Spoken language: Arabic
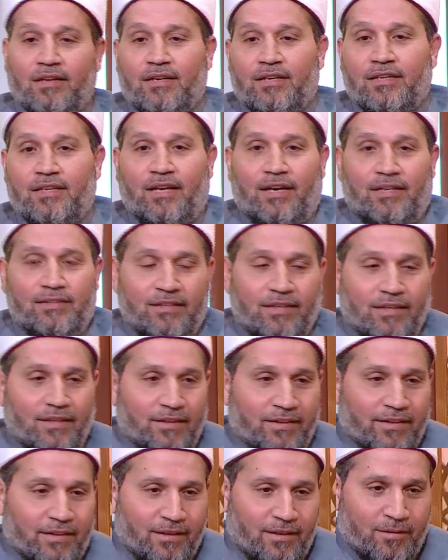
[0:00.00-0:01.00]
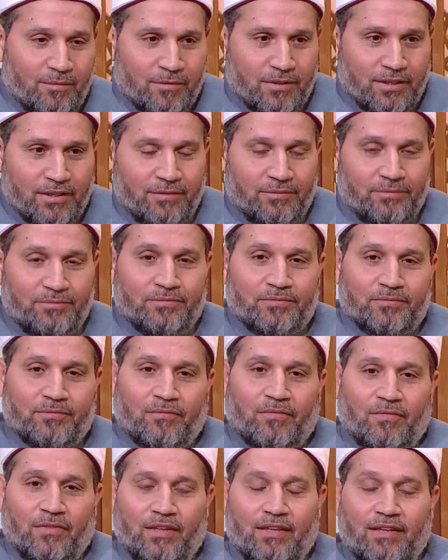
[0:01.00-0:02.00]
يعني إيه الكلام ده
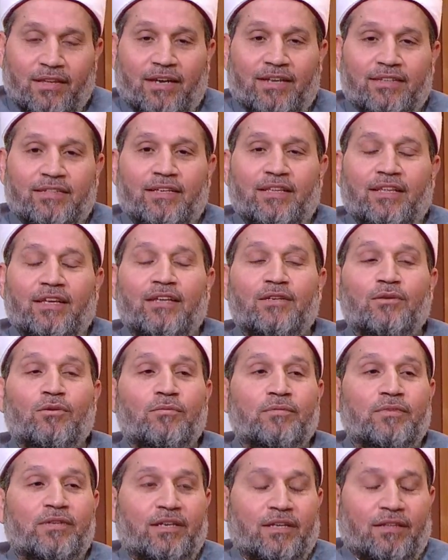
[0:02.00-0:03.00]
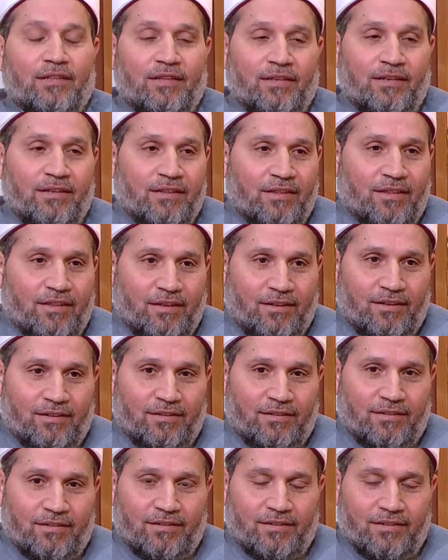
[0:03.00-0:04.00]
يعني لا يمكن لإنسان
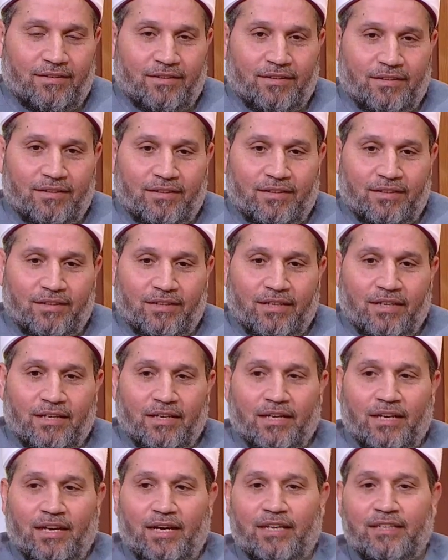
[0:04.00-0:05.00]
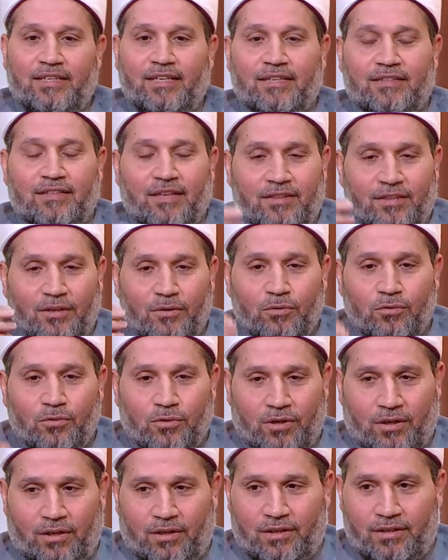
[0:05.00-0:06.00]
أن
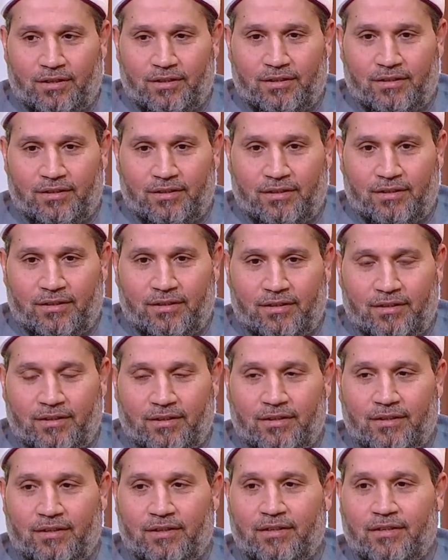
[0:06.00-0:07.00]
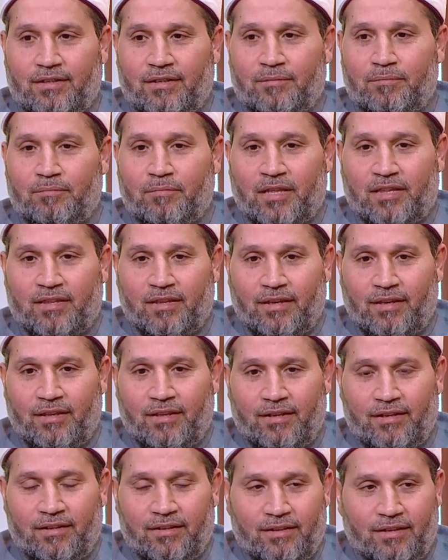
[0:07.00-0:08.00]
يتصور
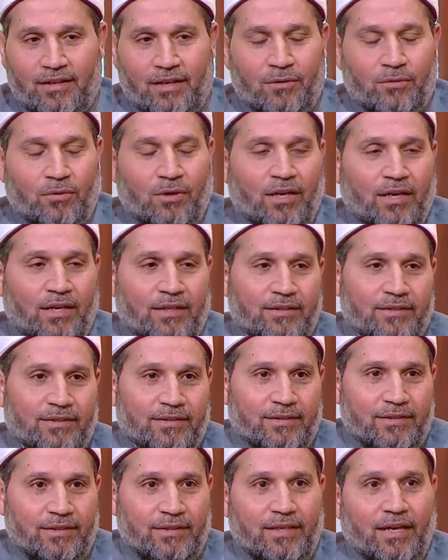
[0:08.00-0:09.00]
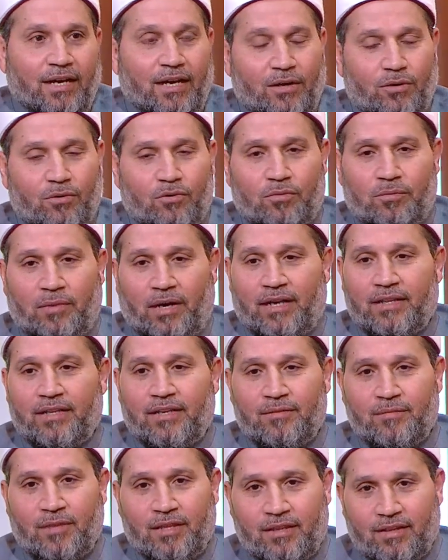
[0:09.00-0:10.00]
مسألة أو أن يحكم على
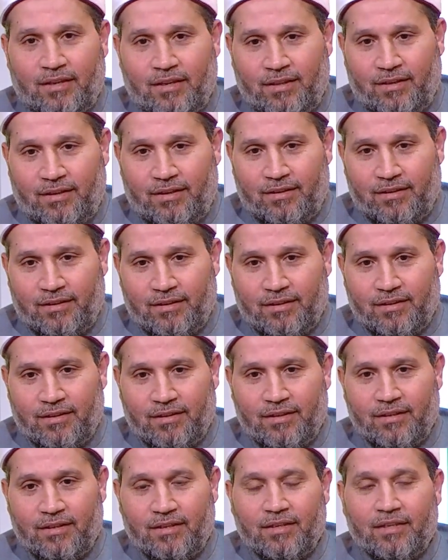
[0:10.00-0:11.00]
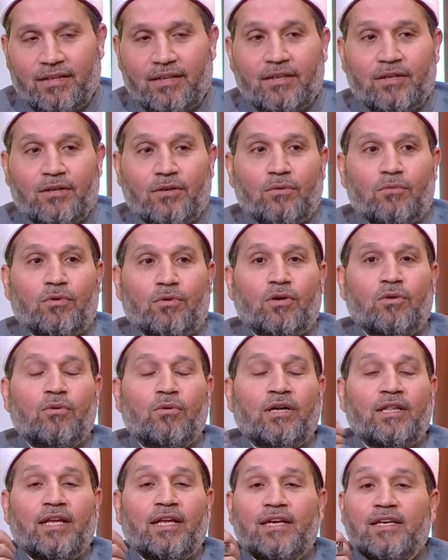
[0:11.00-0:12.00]
مسألة وهو
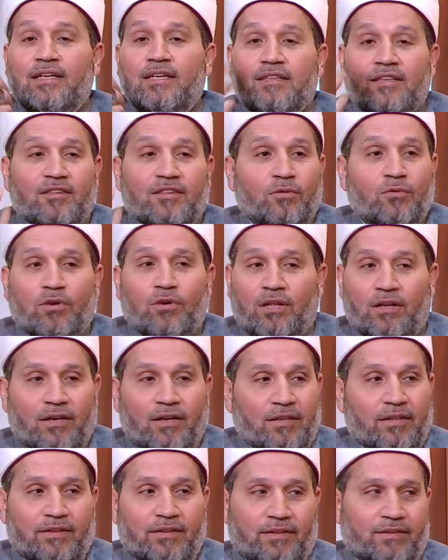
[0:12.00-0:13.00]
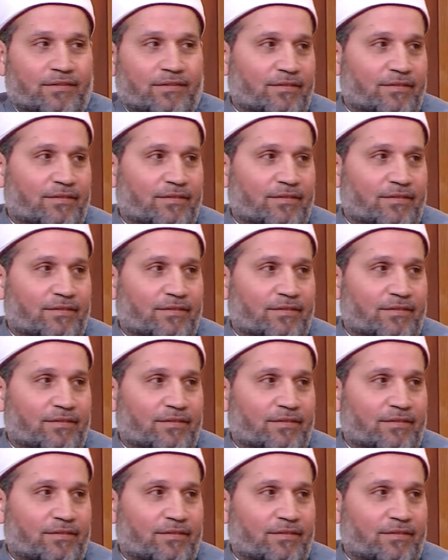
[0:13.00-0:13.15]
لا يتصورها أصلا